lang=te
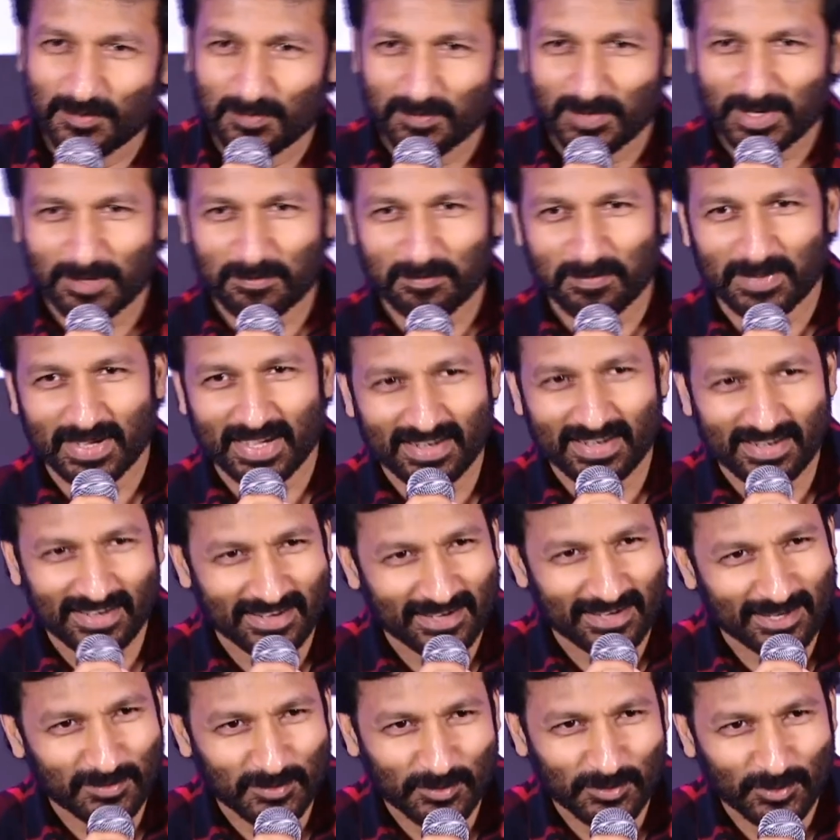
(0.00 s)
బట్ పాన్
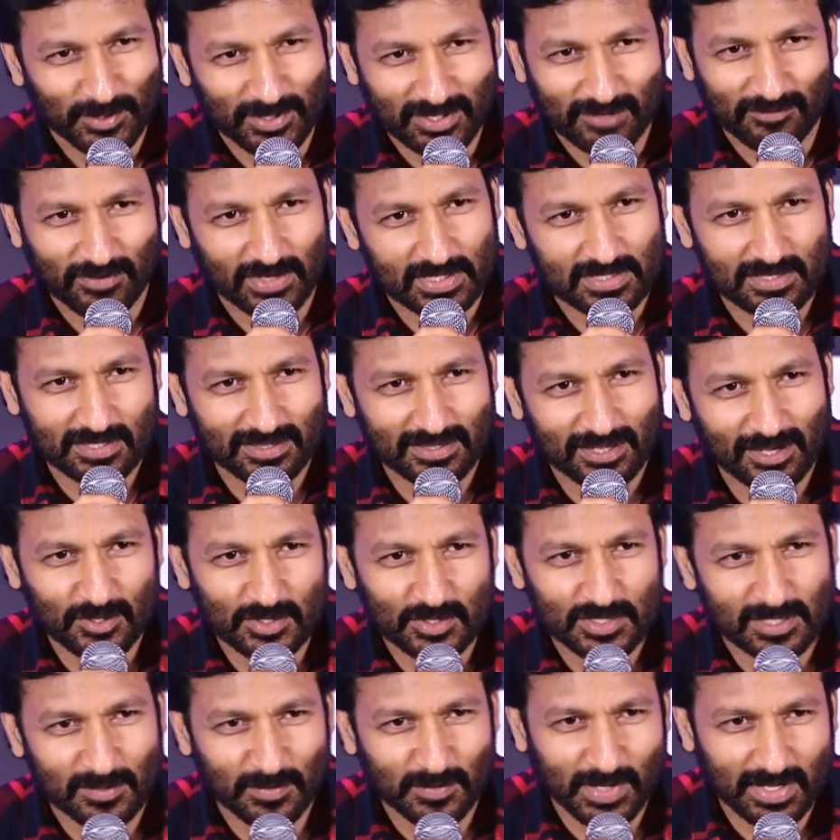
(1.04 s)
ఇండియా మూవీ ఫస్ట్ తెలుగు
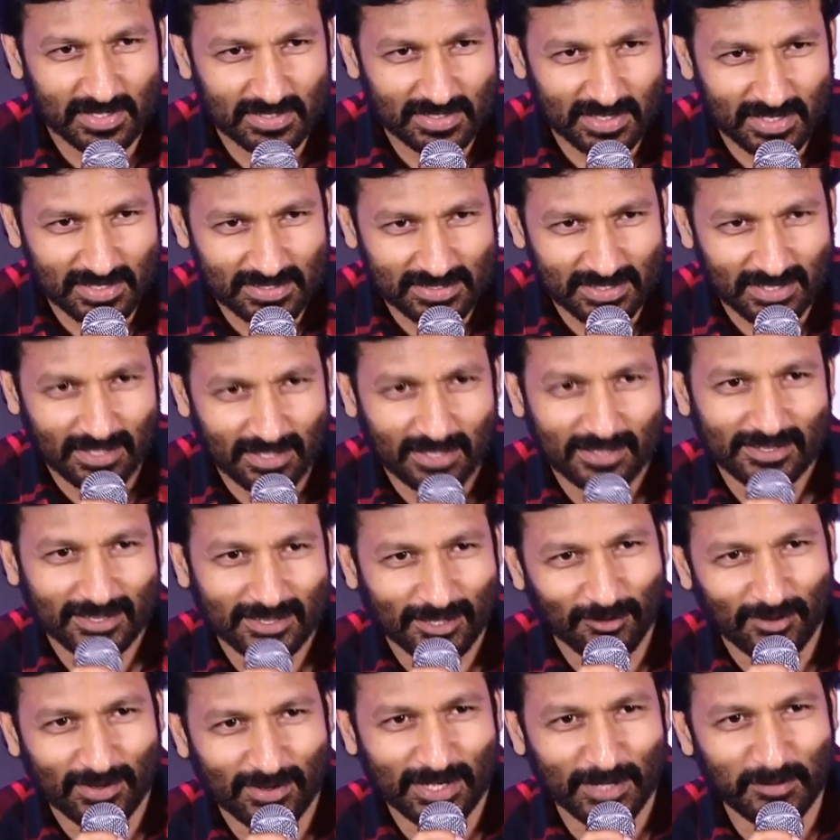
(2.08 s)
సినిమానే చేస్తాను అది
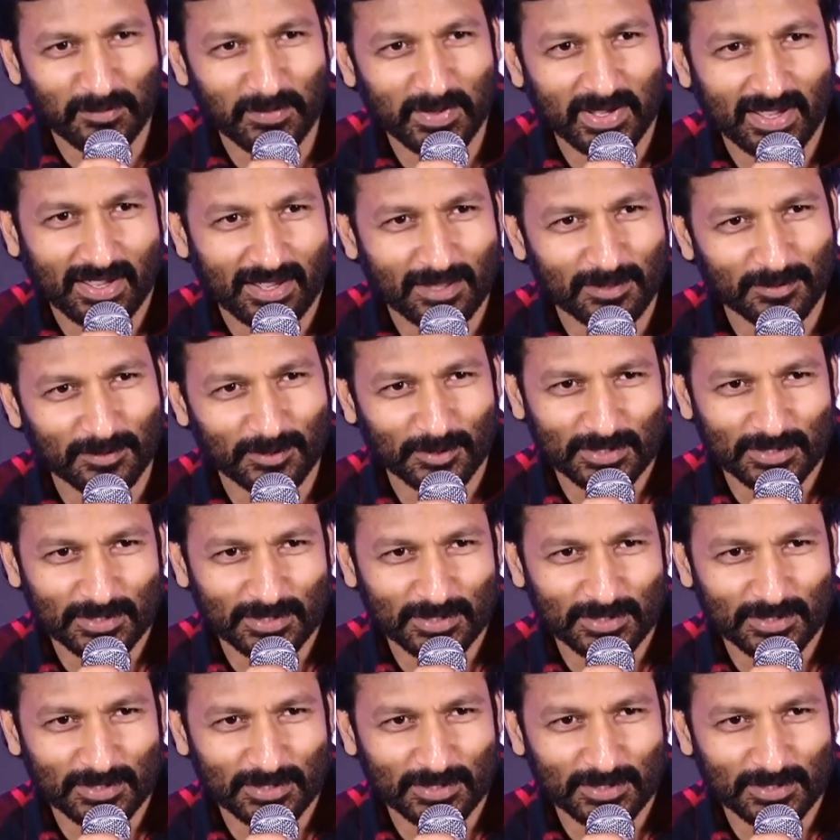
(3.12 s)
తర్వాత డబ్బింగ్ అది